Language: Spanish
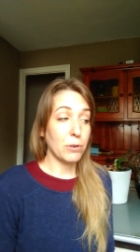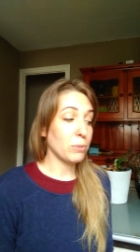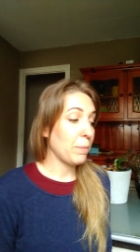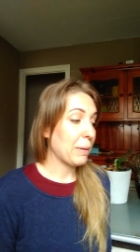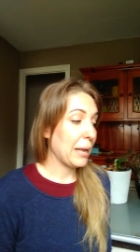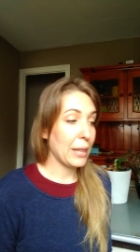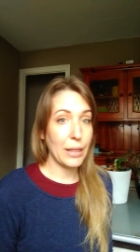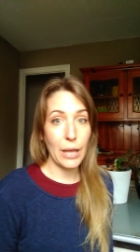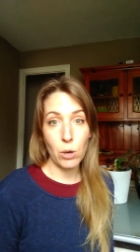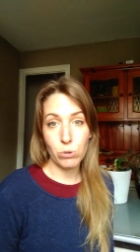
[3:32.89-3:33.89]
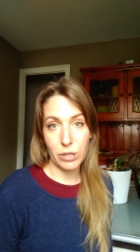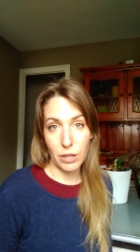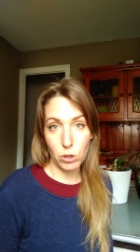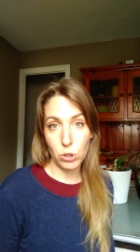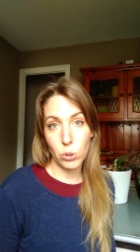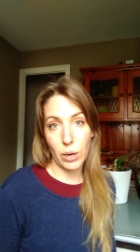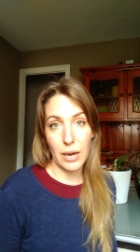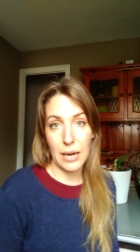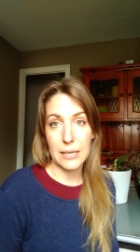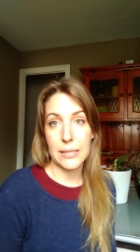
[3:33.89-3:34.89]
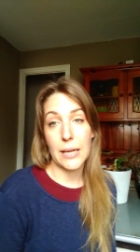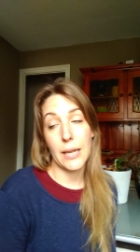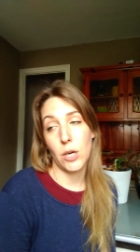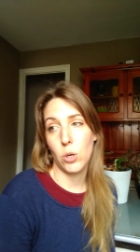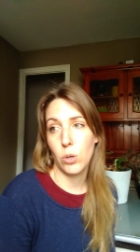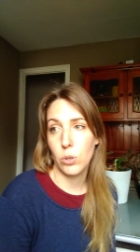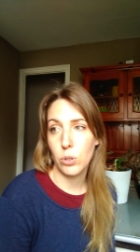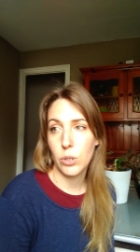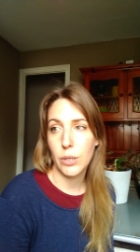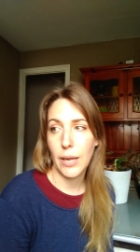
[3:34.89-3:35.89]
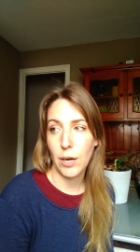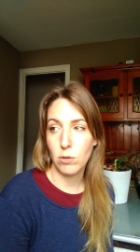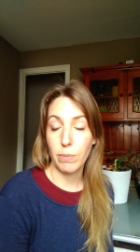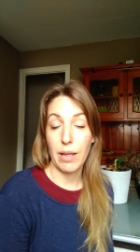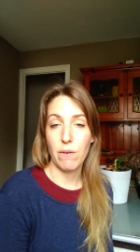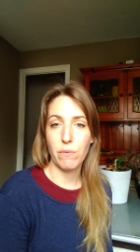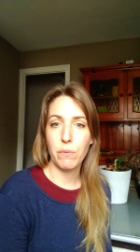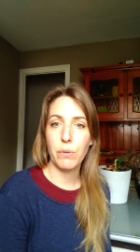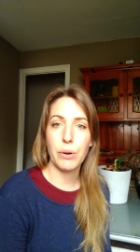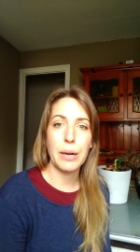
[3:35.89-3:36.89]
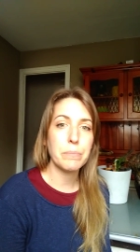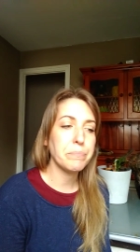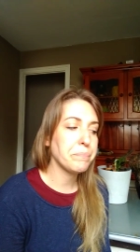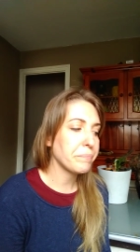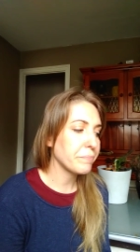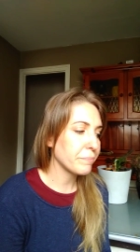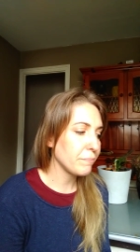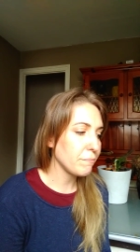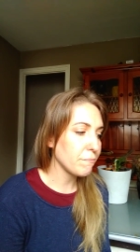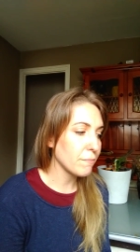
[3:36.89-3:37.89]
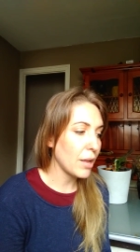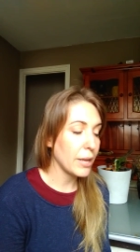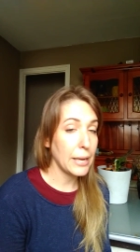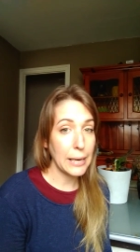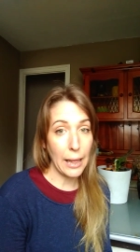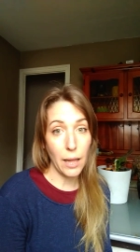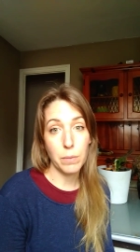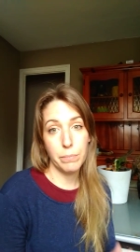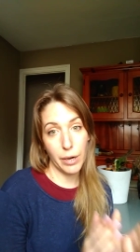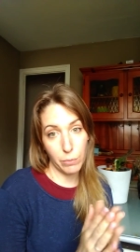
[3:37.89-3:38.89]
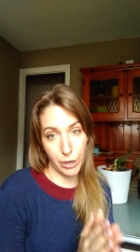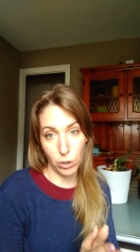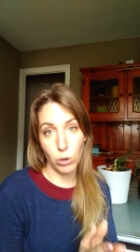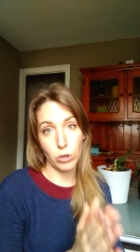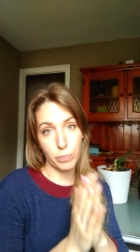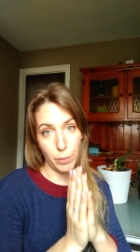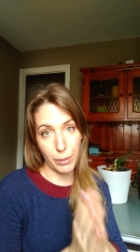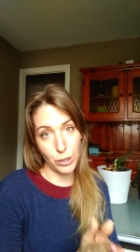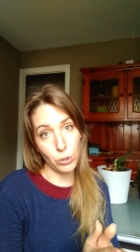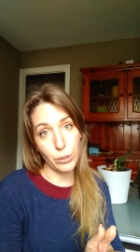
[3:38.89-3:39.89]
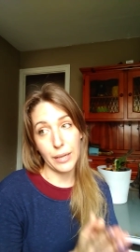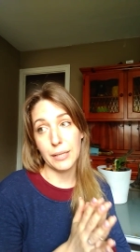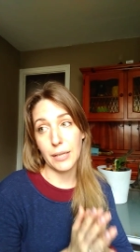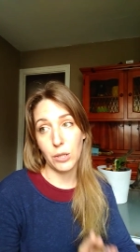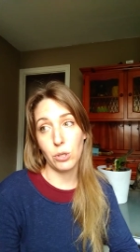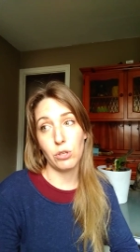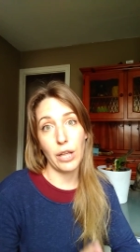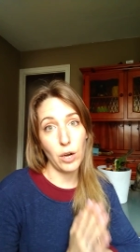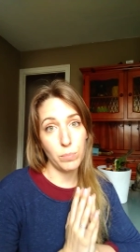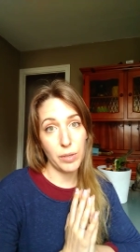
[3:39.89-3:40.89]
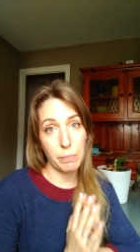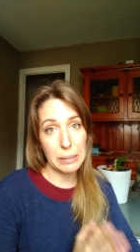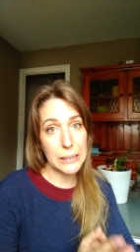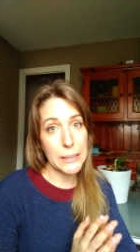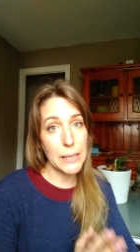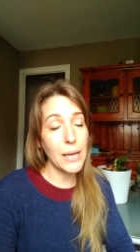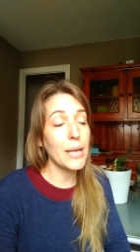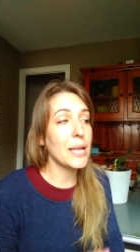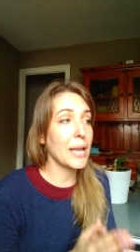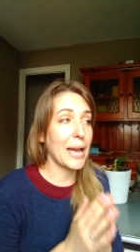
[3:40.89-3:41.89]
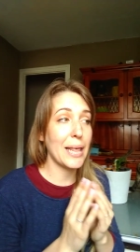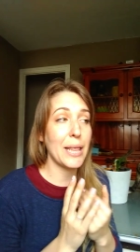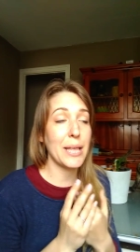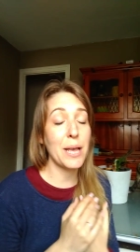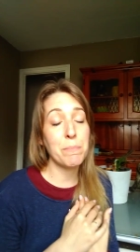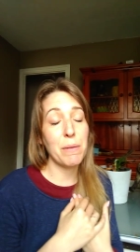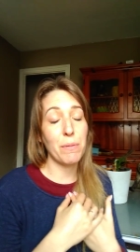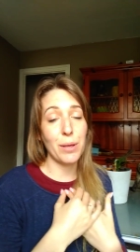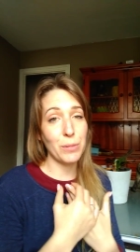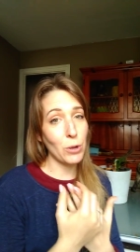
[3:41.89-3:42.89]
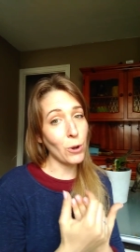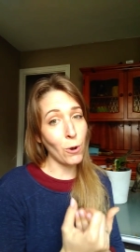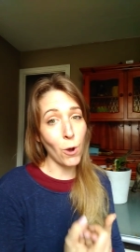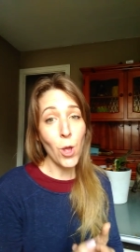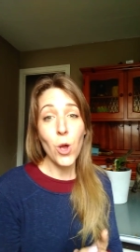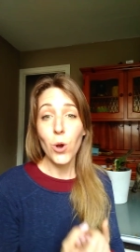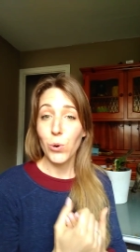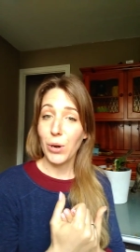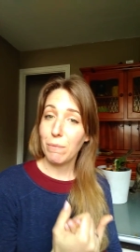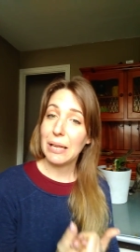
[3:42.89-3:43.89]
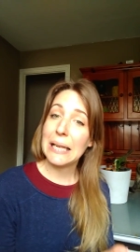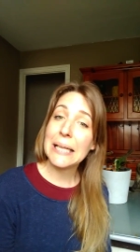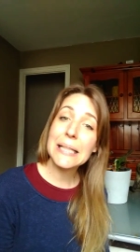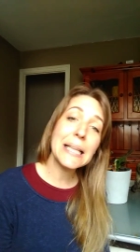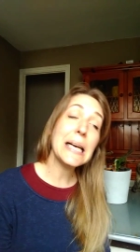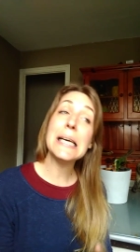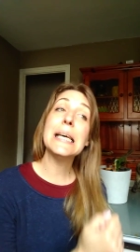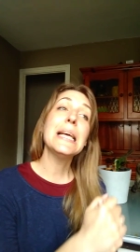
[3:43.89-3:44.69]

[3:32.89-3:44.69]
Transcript: pues me parece un tanto surrealista que nos, que nos vaya a funcionar. Y nada, pero bueno, os prometo que intento estar optimista y cada día me enciendo una velita